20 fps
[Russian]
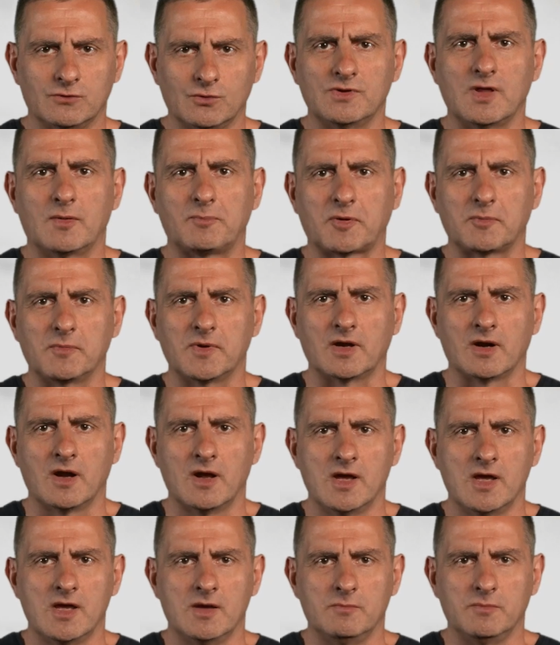Ну, например,
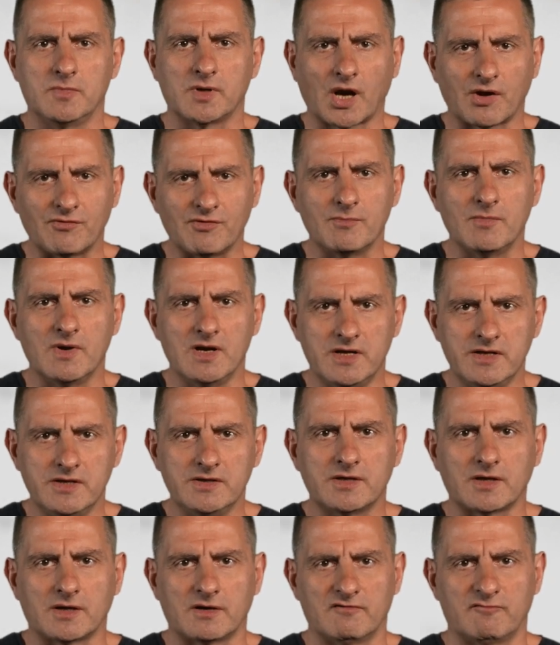мировым
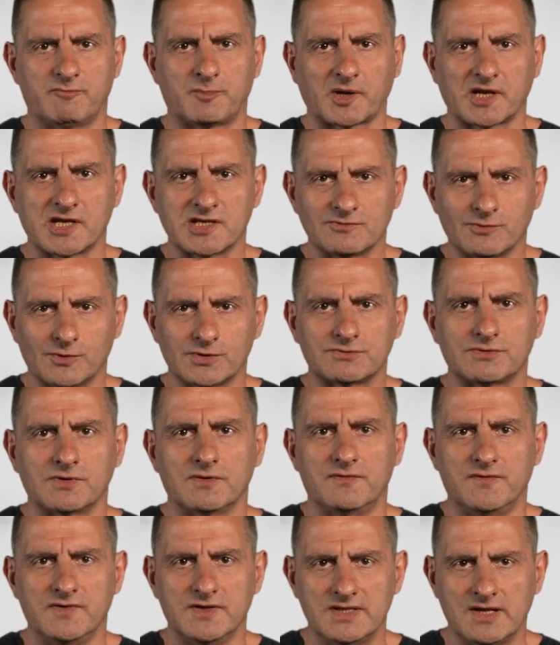лидером в
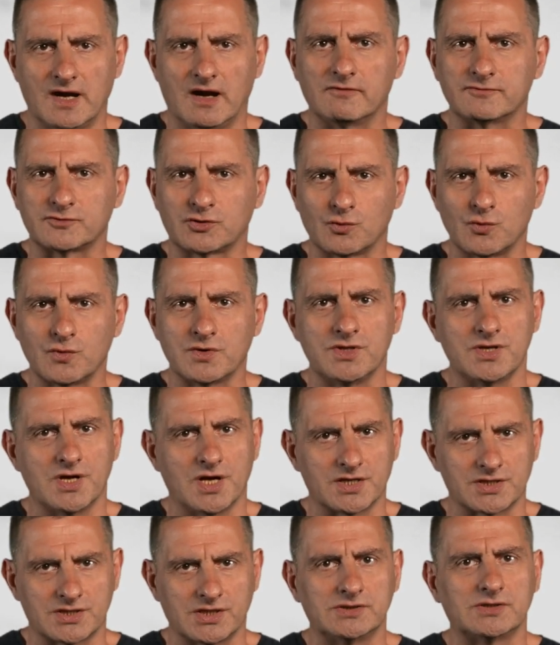производстве вина вдруг
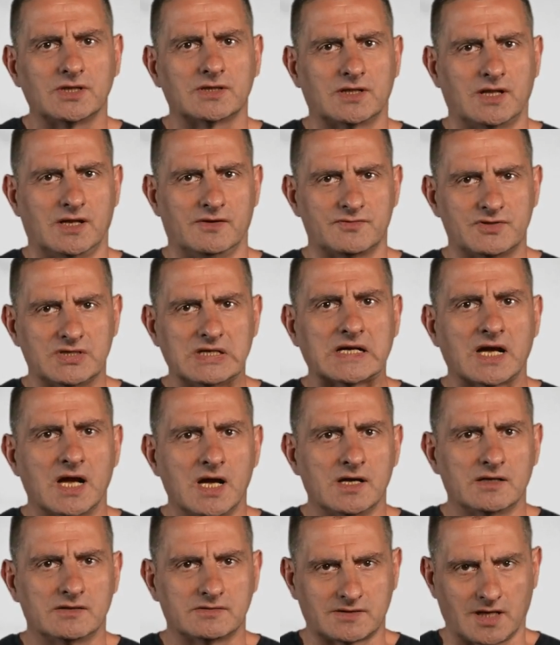неожиданно для всех
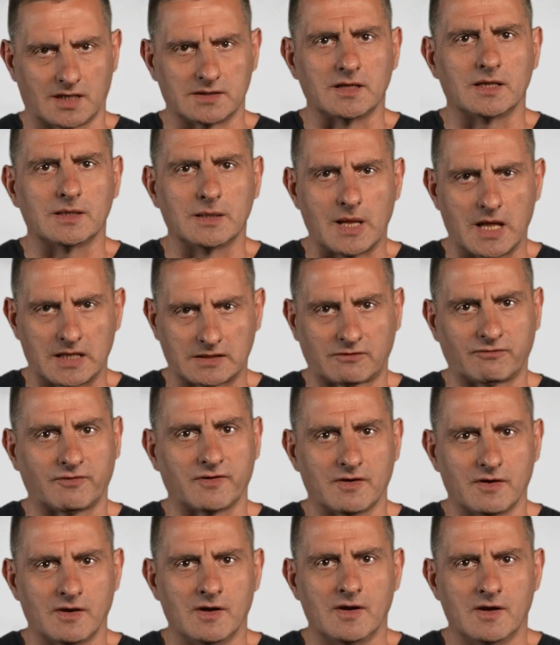стала
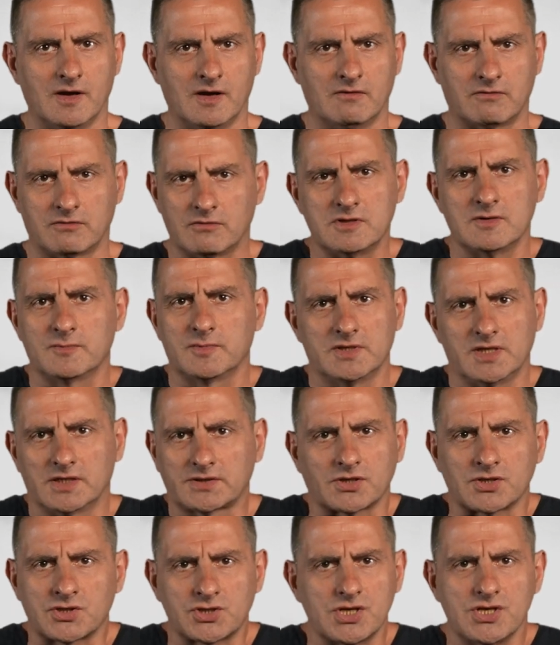Латвия – Вроде бы
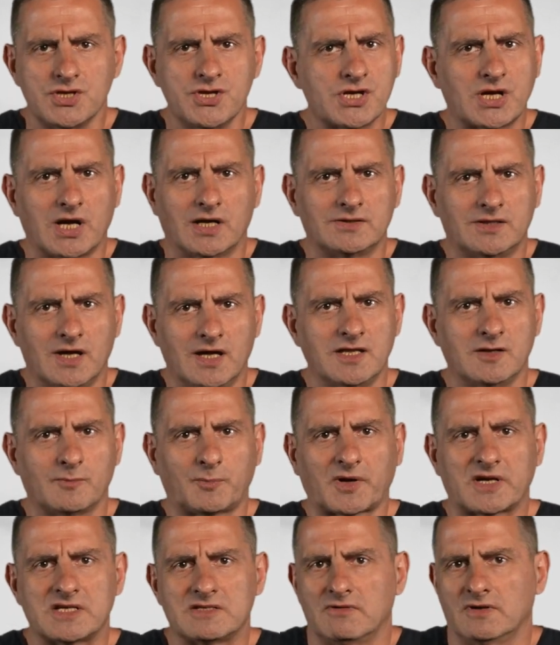латыши никогда не
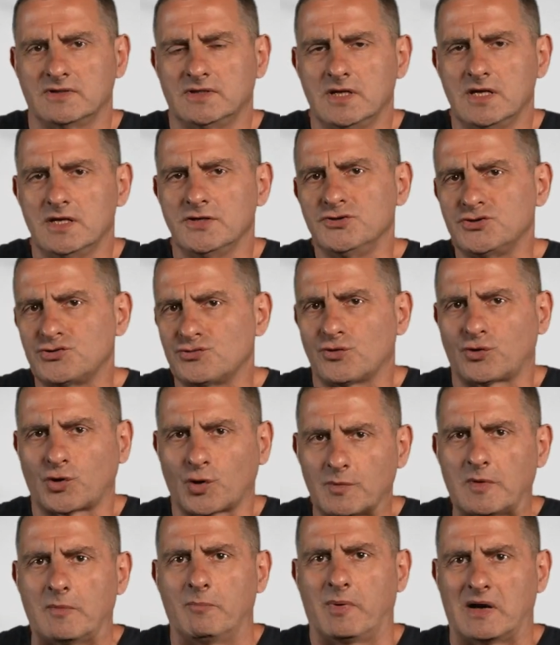производили ничего,
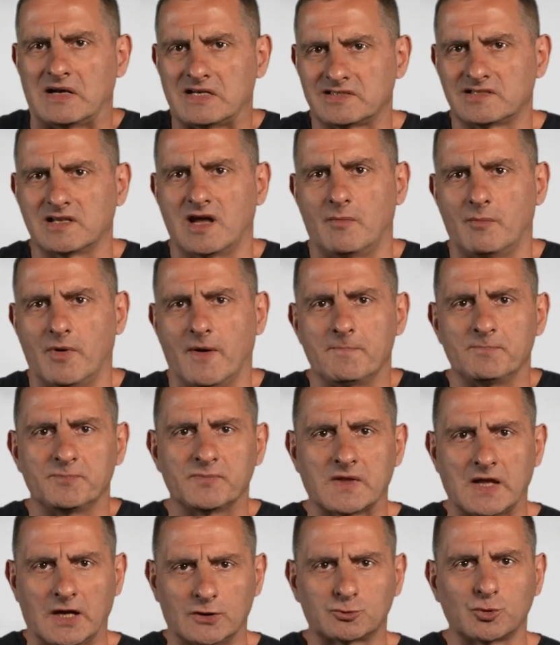кроме бальзама.
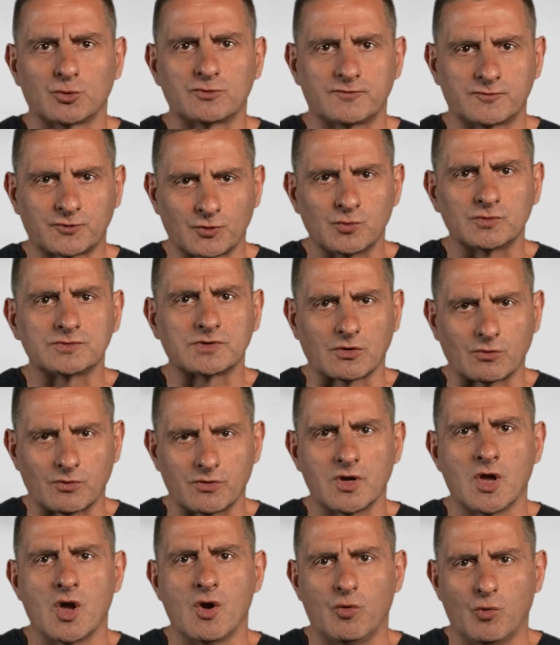А тут вдруг
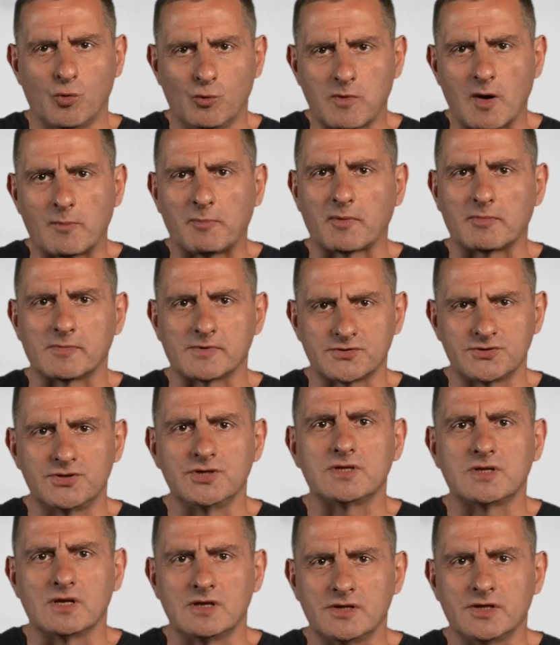такой
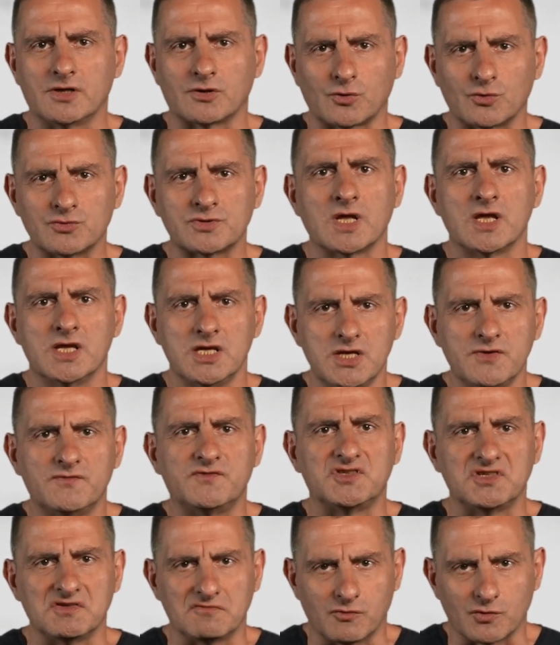умопомрачительный рост и
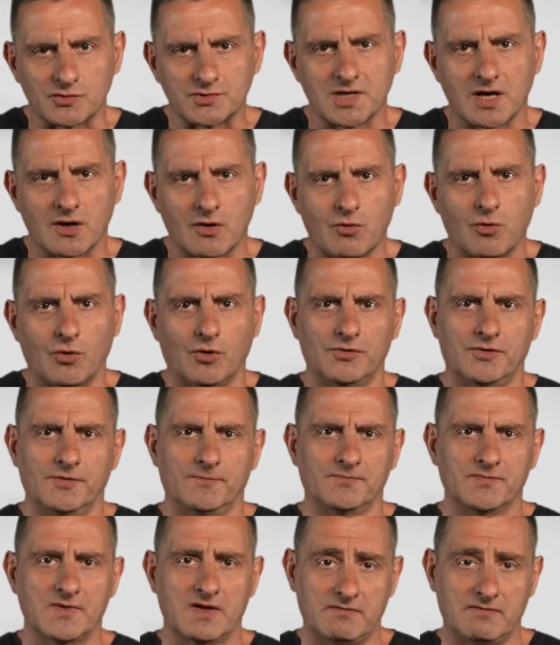всего за год.